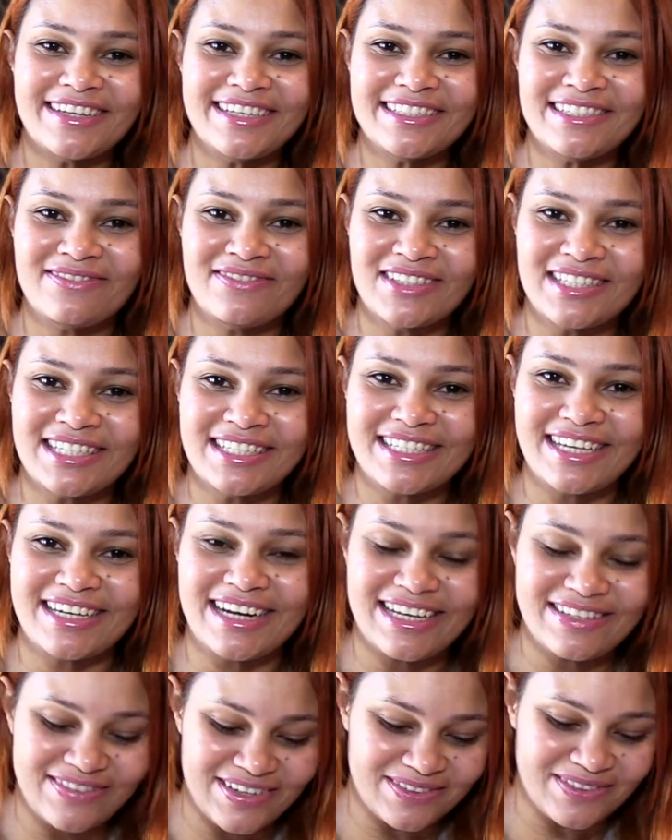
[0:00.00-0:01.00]
aí de Minas
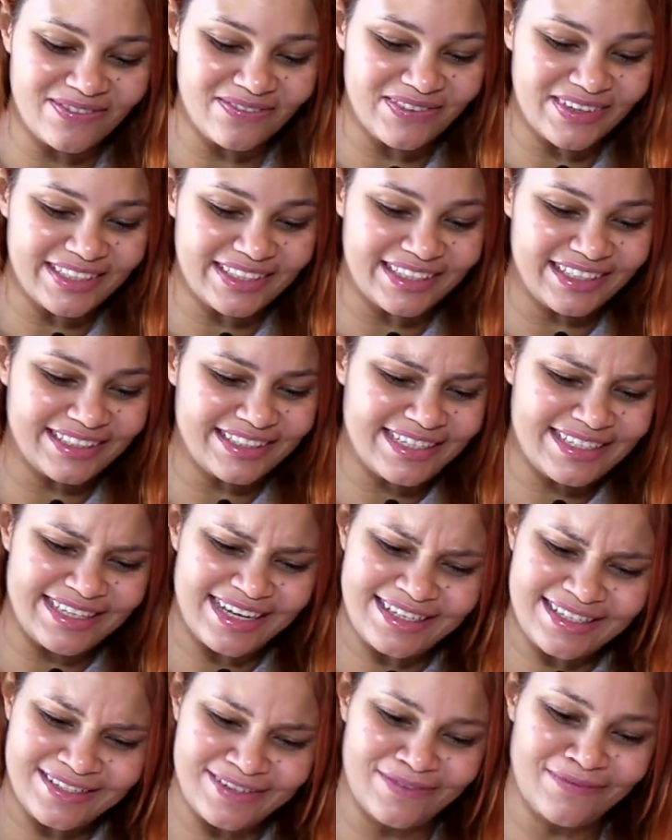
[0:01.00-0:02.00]
Gerais me acompanhando,
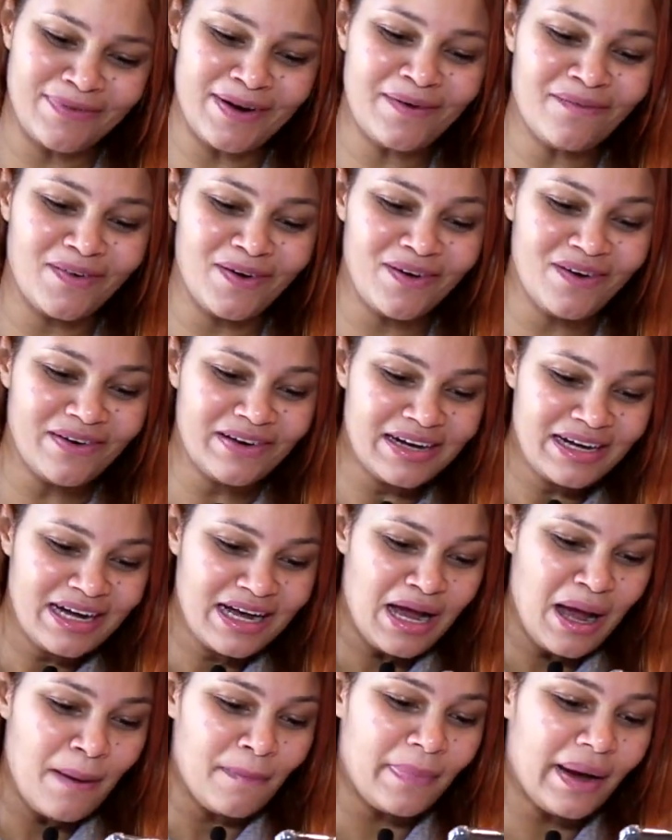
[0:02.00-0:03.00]
isso é super bom.
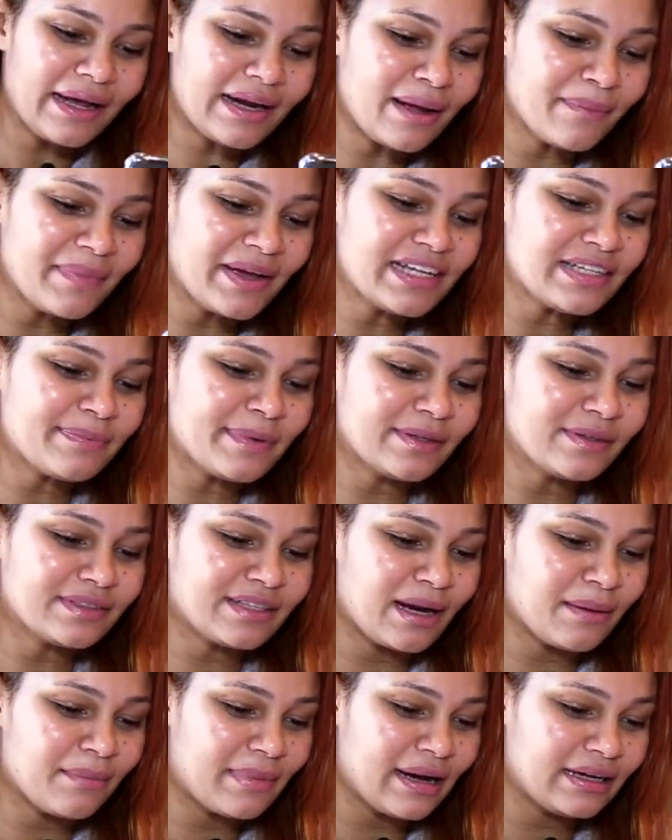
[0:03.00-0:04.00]
Parabéns pelo
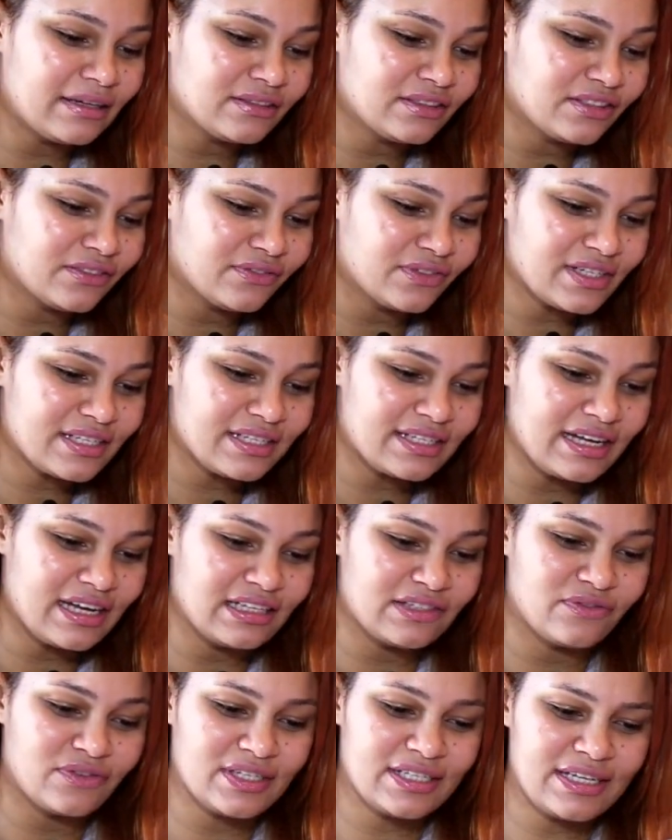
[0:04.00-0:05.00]
trabalho de
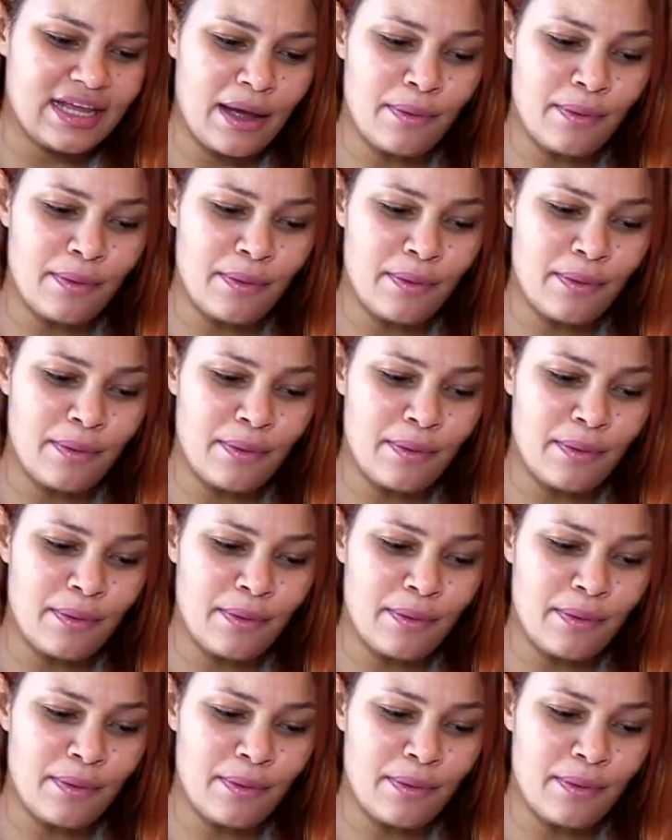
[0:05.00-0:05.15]
vocês, você